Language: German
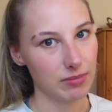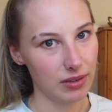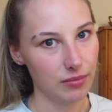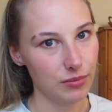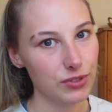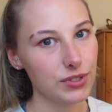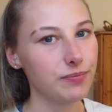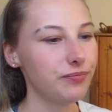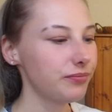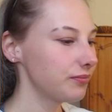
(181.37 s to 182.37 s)
machen muss.
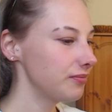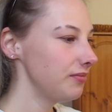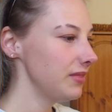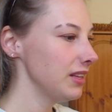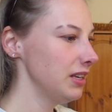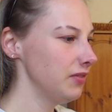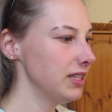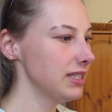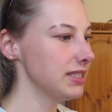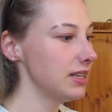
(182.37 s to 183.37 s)
Ich
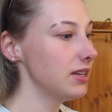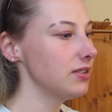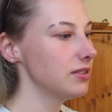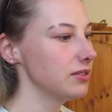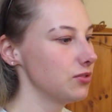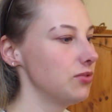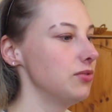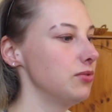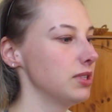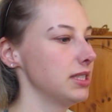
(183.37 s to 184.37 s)
fand es sehr
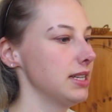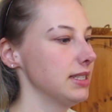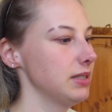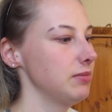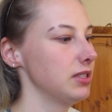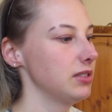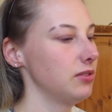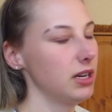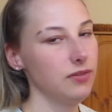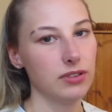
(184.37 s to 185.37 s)
schön, dass der Arzt mir das
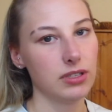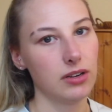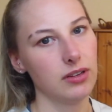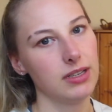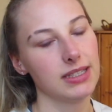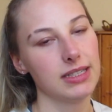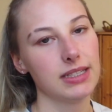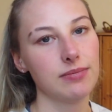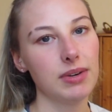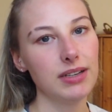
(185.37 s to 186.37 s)
auch anvertraut hat, dass ich
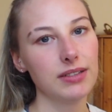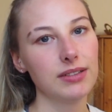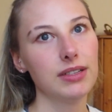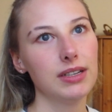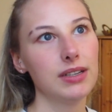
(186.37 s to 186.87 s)
das mache.